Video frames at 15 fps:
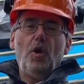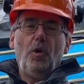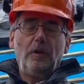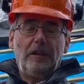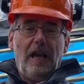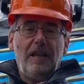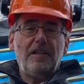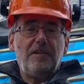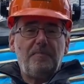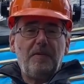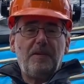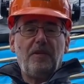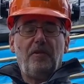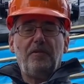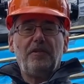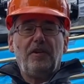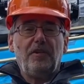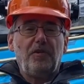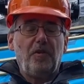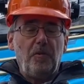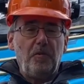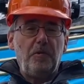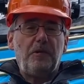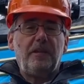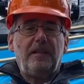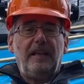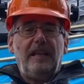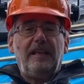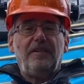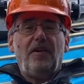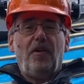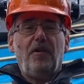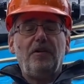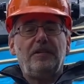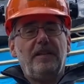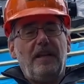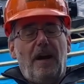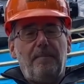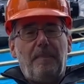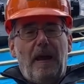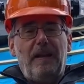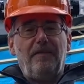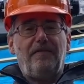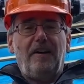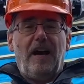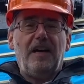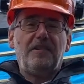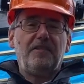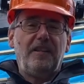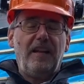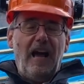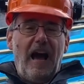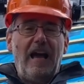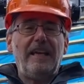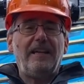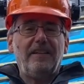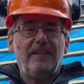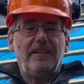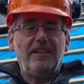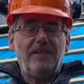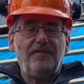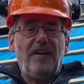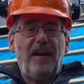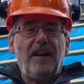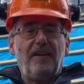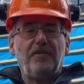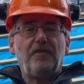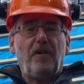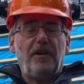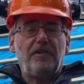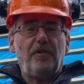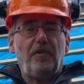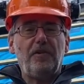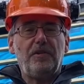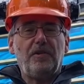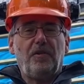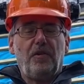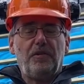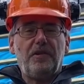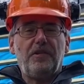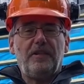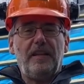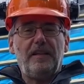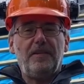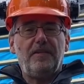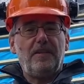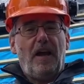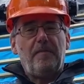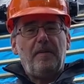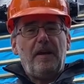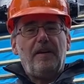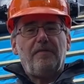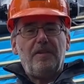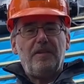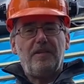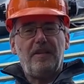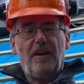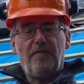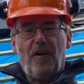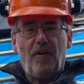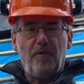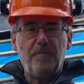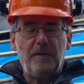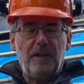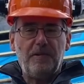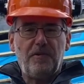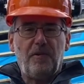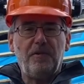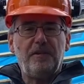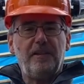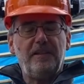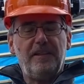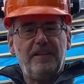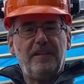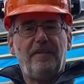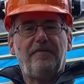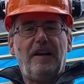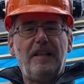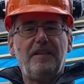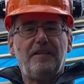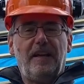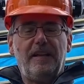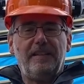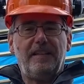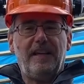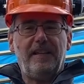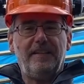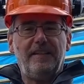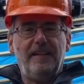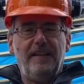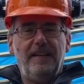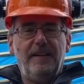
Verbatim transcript: Und ganz besondere Grüße gehen heute nach Belfast, denn eigentlich wäre dort heute Gottesdienst, aber ihr wisst ja, warum das heute nicht der Fall sein kann.